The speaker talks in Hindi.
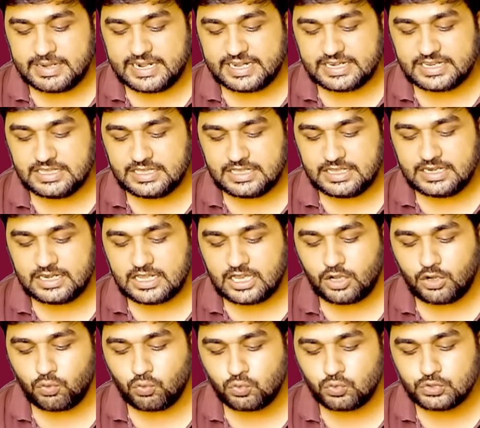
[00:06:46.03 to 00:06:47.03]
बैटिंग की ना
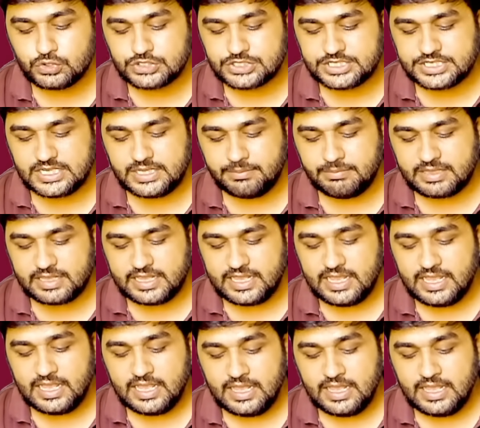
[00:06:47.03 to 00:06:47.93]
उस टीम के